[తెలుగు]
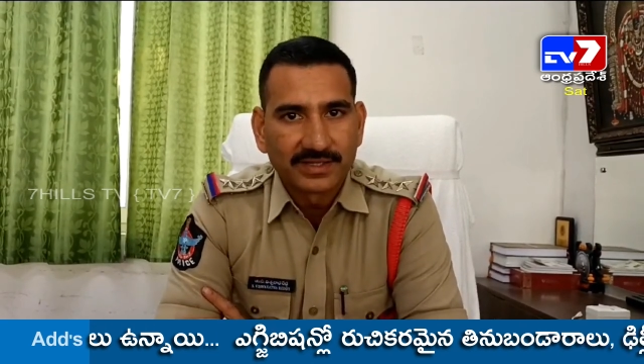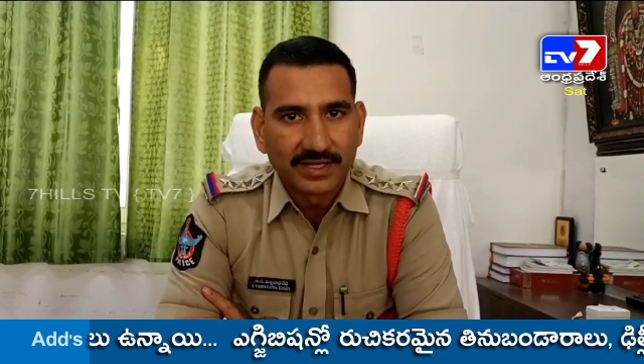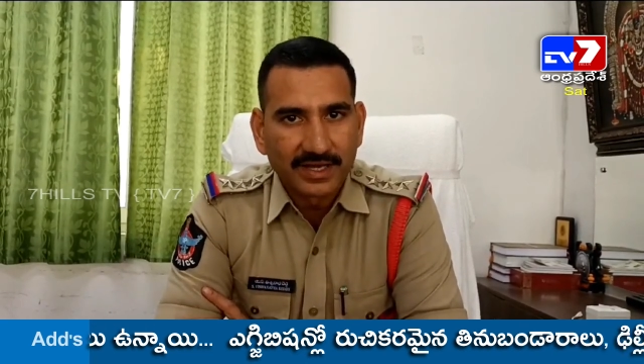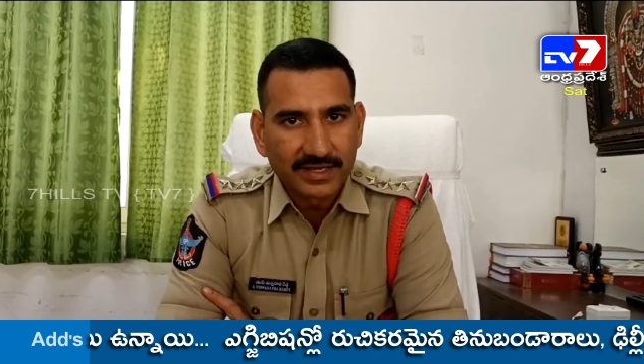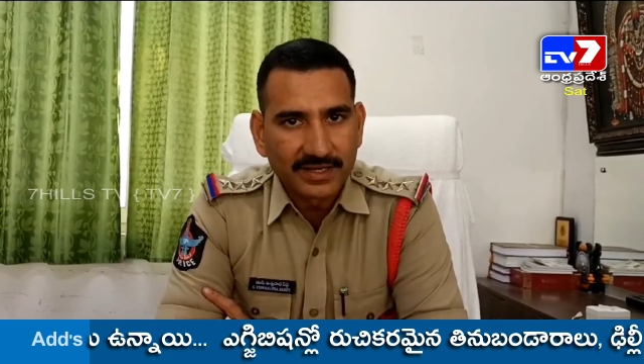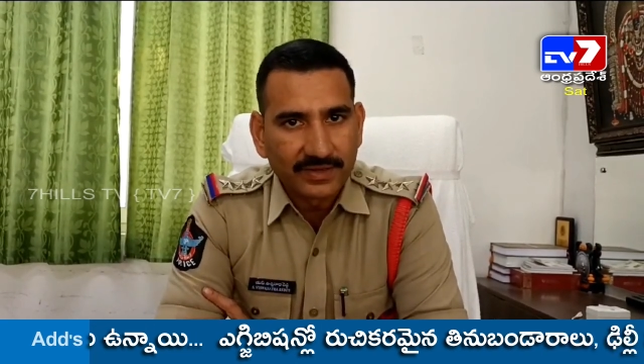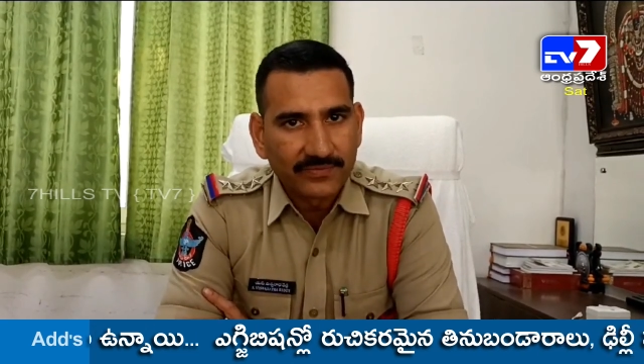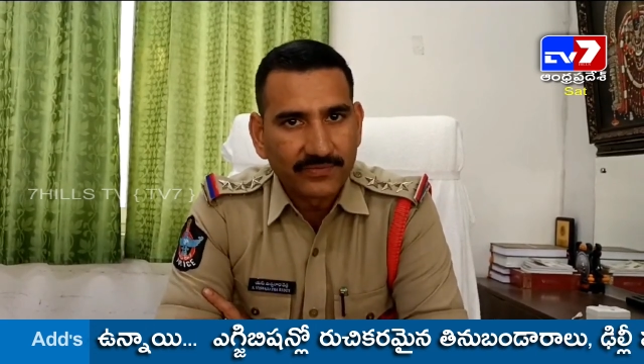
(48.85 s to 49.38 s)

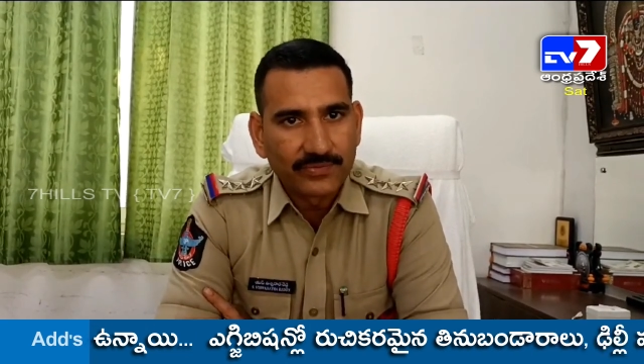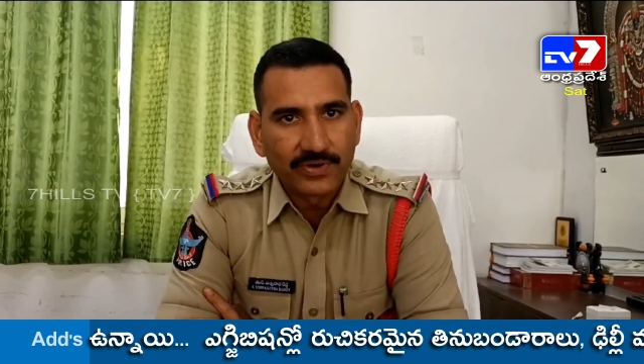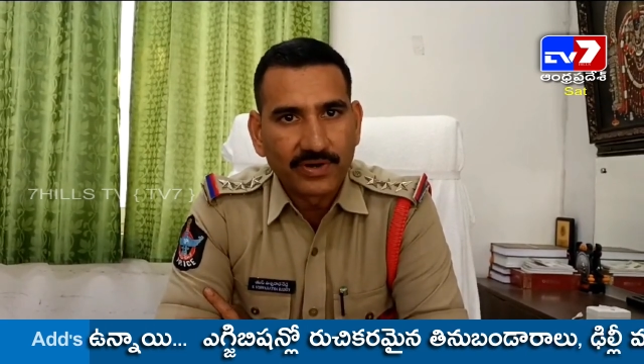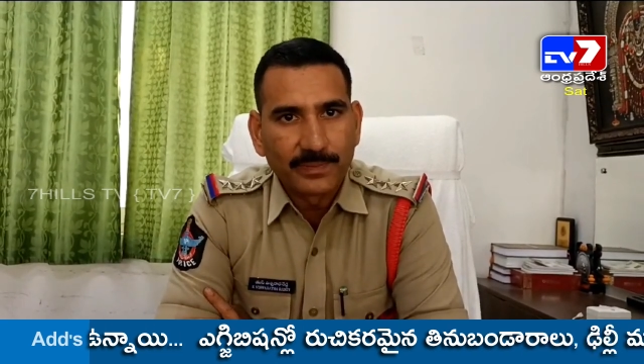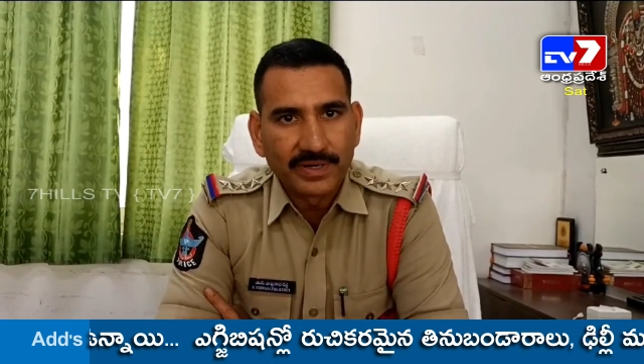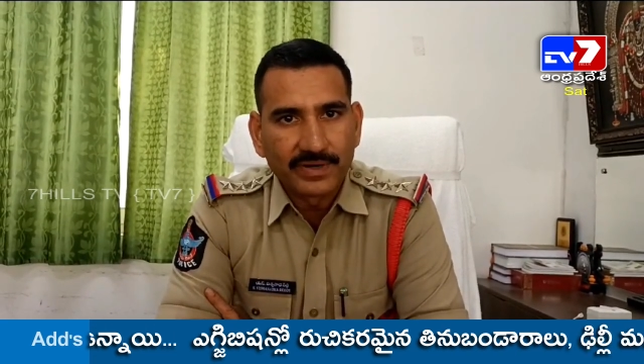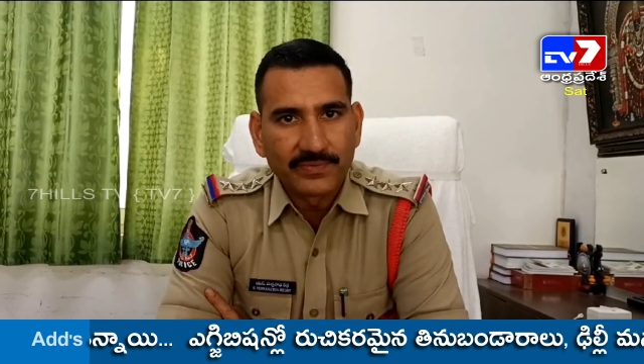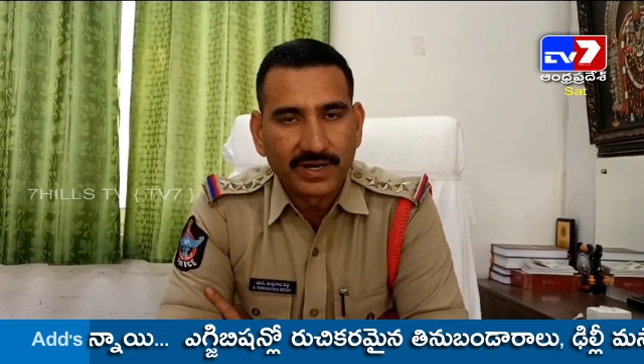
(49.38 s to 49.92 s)
తాగి
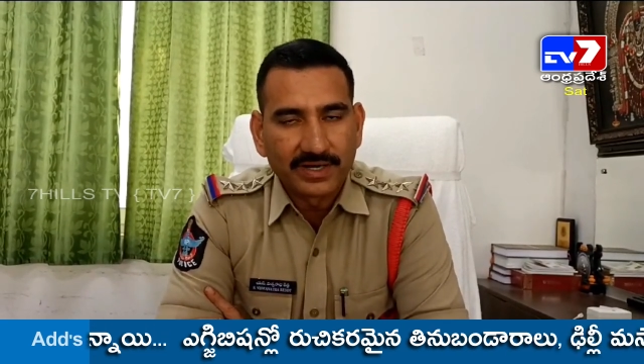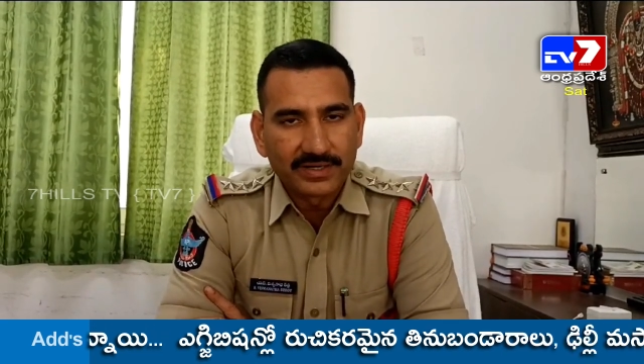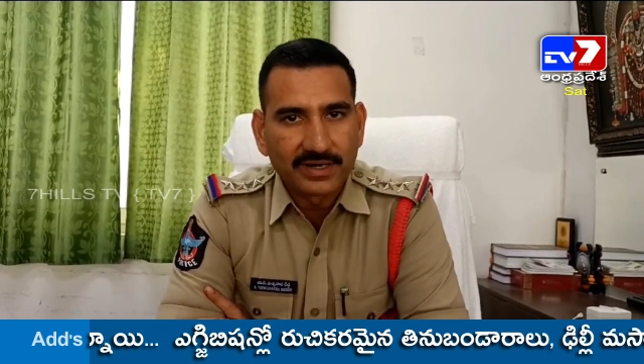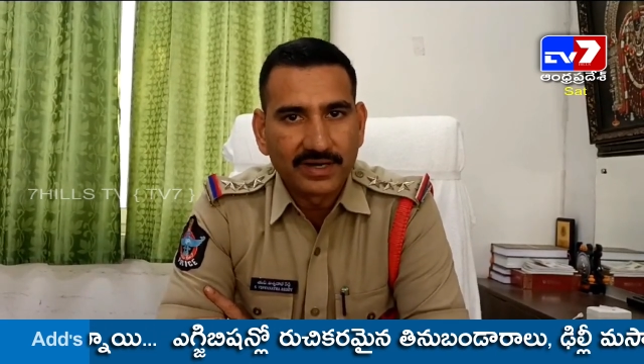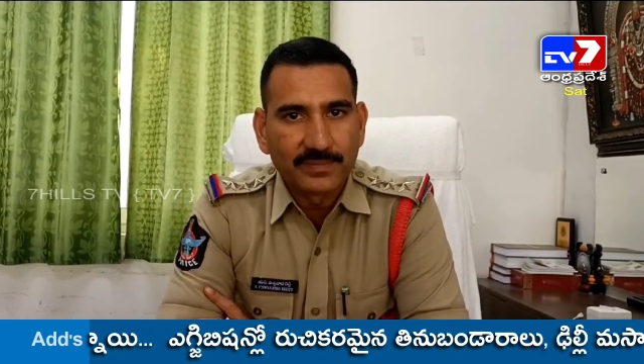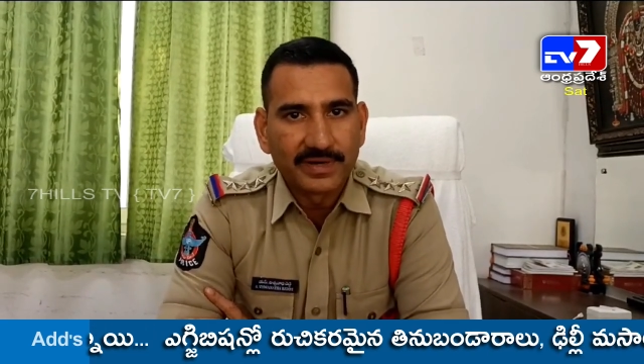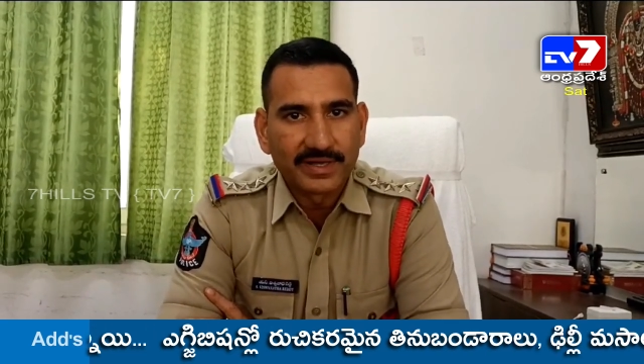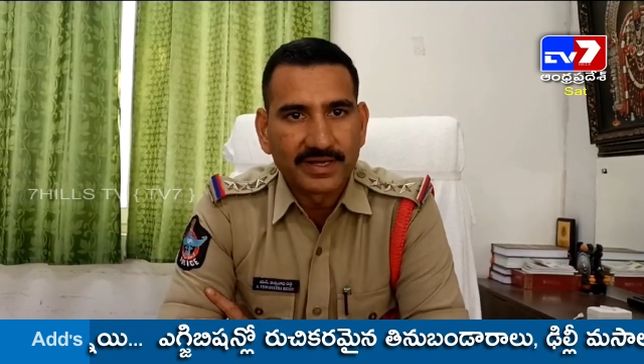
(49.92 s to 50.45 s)
రోడ్లపైన
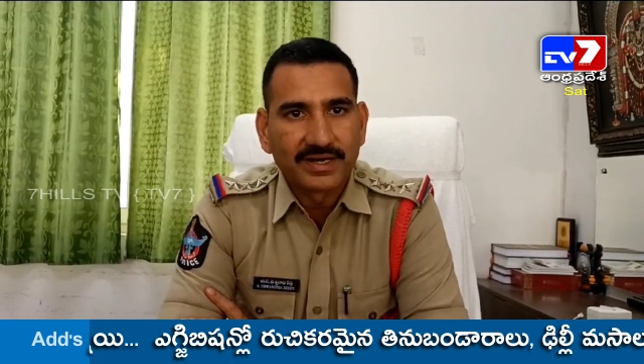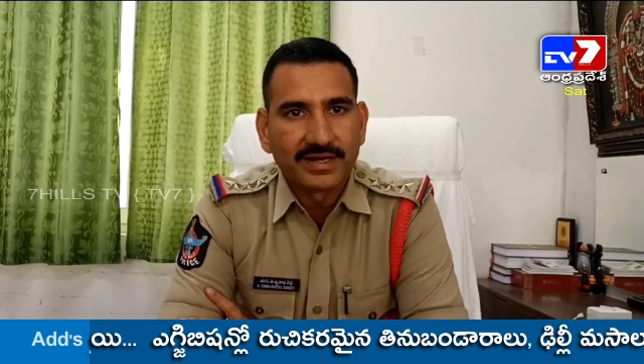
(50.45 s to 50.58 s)
వాహనాలు నడపడం